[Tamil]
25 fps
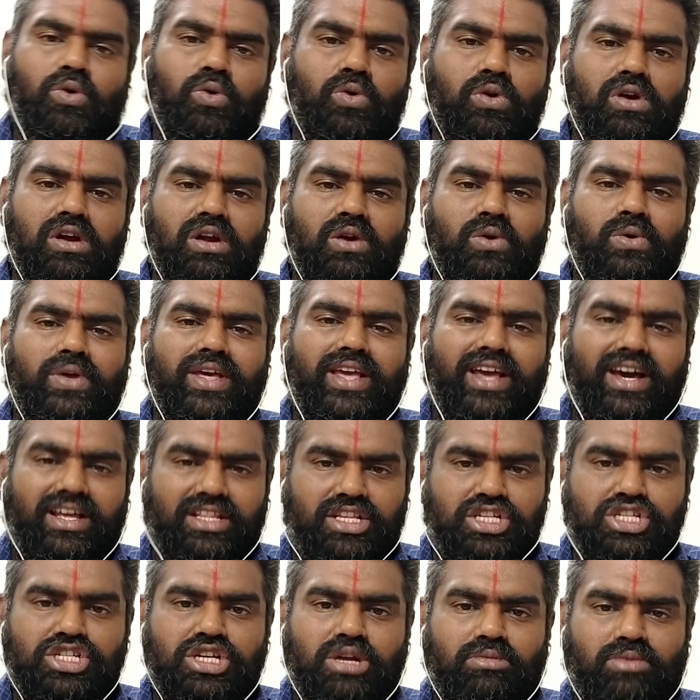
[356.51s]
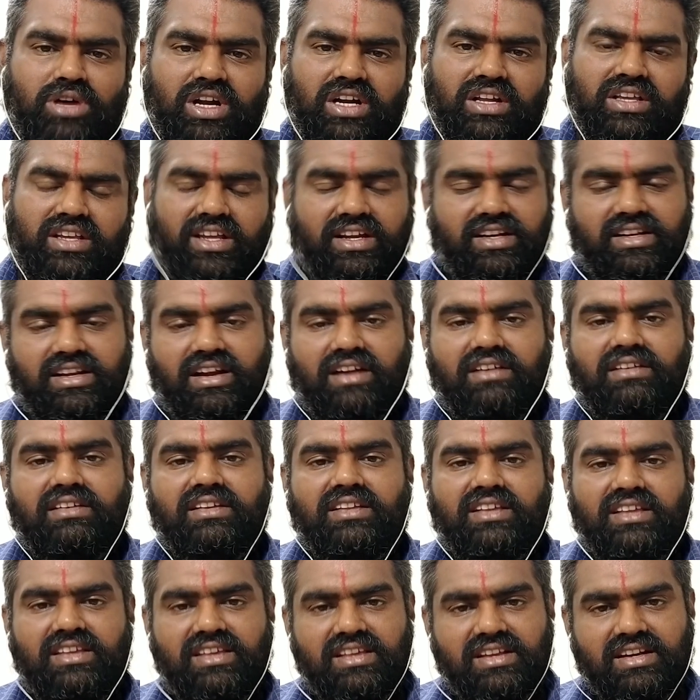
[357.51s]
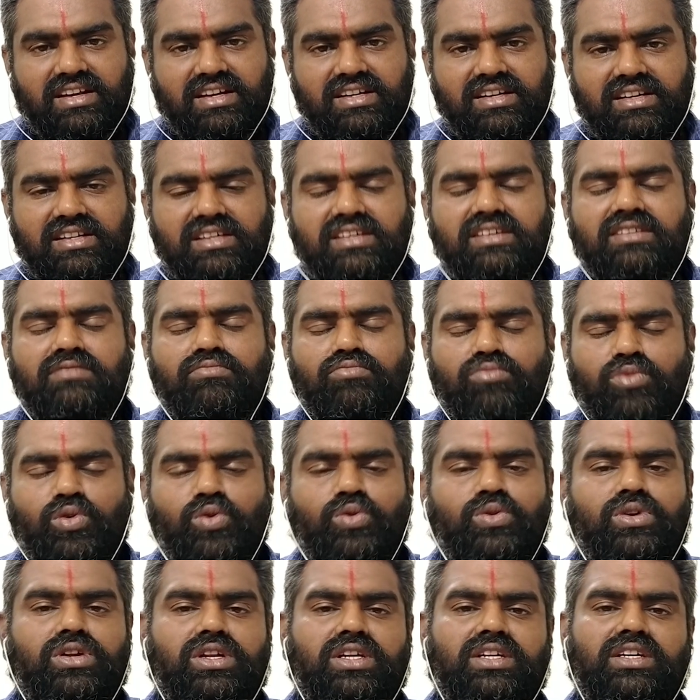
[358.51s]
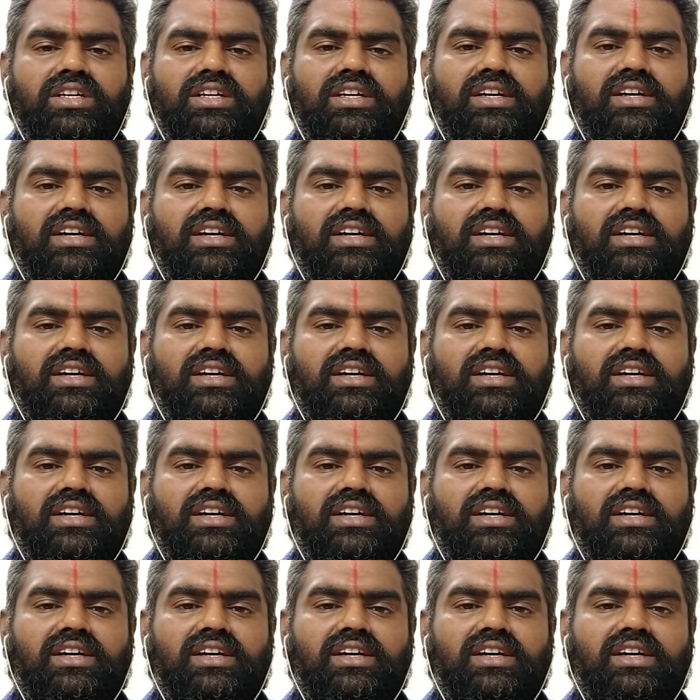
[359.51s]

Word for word: உங்களுடைய அதிர்ஷ்டமான எண்கள் இரண்டு மூன்று